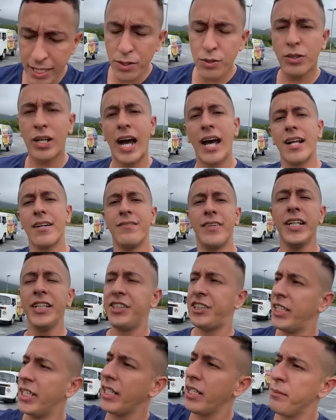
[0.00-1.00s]
o cara
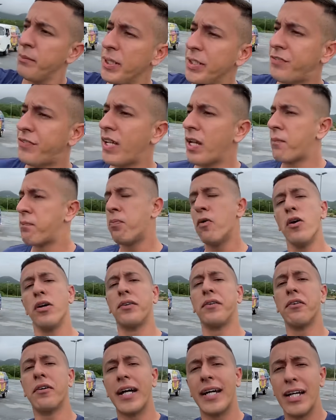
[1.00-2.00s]
vem, chega em mim e fala: Pô,
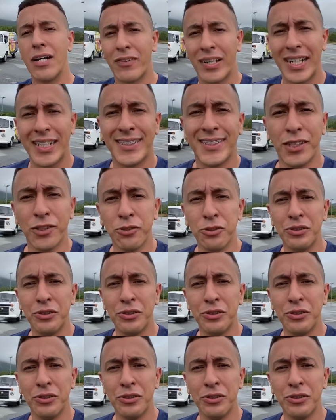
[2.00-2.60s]
teu canal cresceu do